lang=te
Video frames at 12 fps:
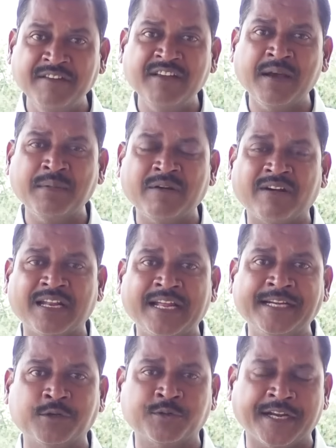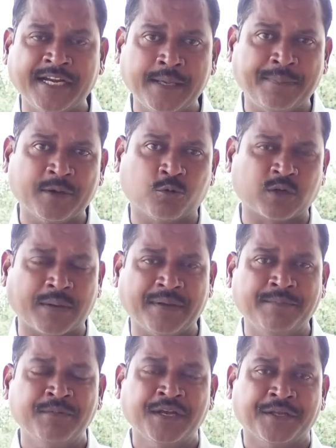ఈవీఎంల వల్లే ఇటు టీడీపీ
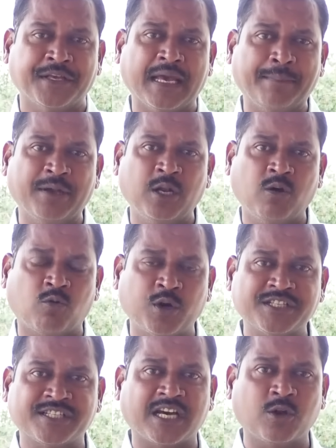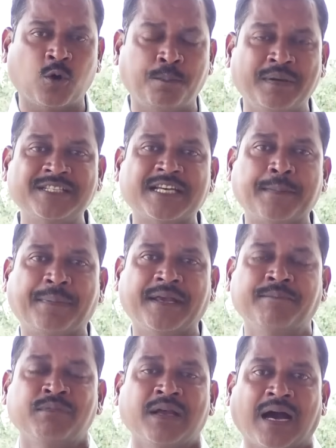కూటమి ఏపీలో ఒడిస్సాలో బీజేపీ
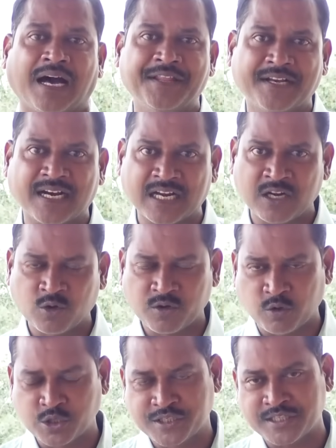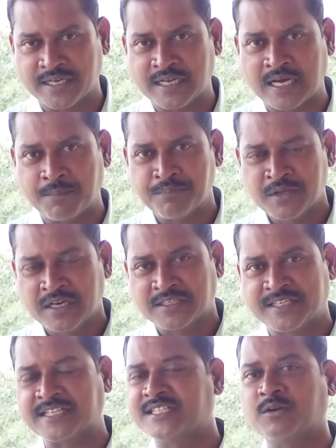అధికారంలోకి వచ్చిందన్న
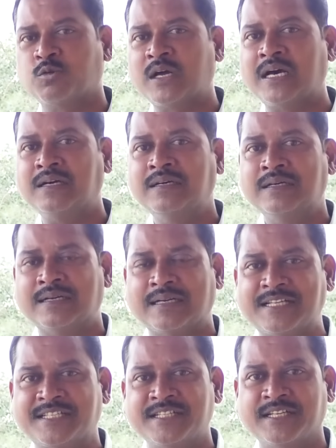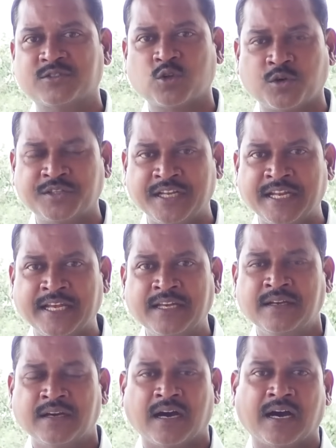చర్చ కూడా నడిచింది సో దీన్ని
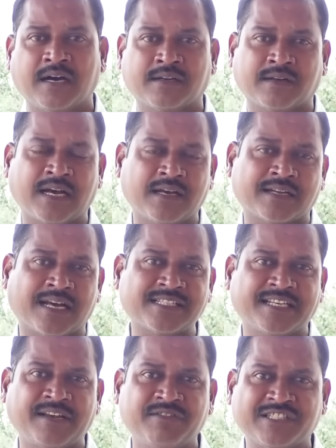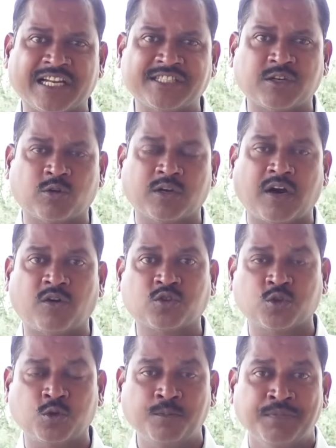రాజకీయ విశ్లేషకులు
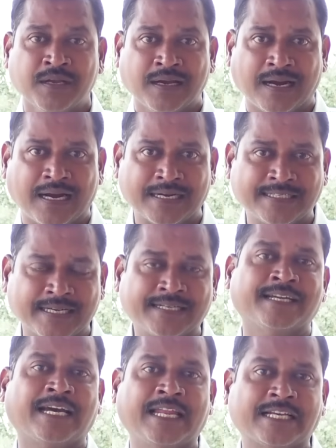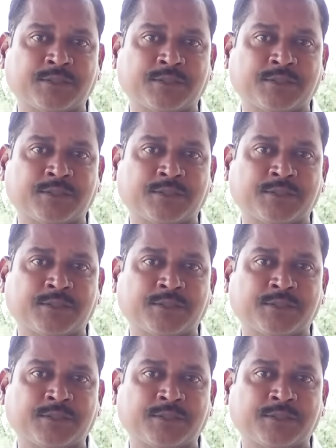కావచ్చు టెక్నికల్